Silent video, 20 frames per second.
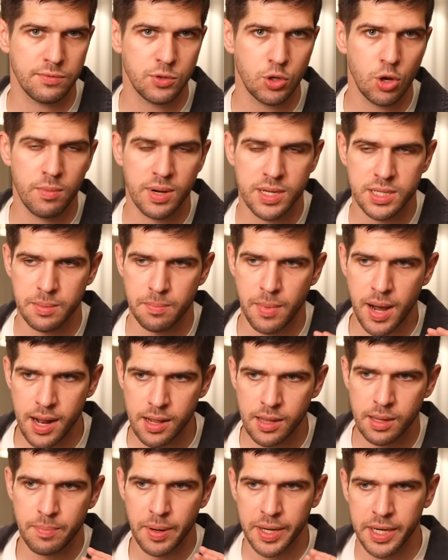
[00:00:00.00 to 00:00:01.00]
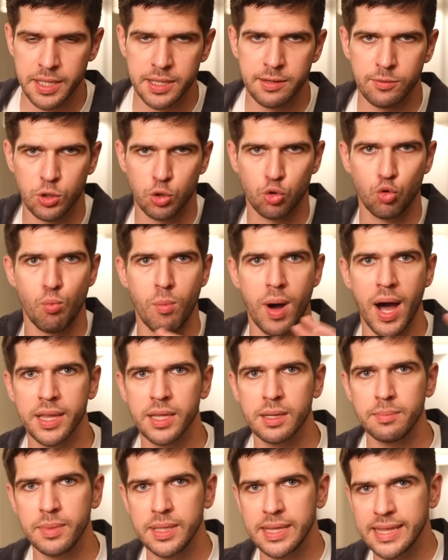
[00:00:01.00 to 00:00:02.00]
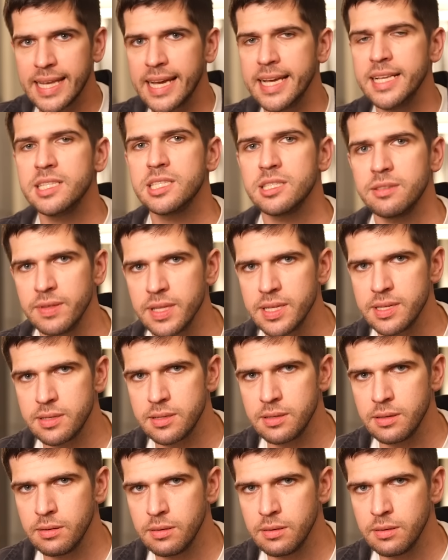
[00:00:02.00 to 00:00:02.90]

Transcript: Все максимально покрыто вот туманом таинственности,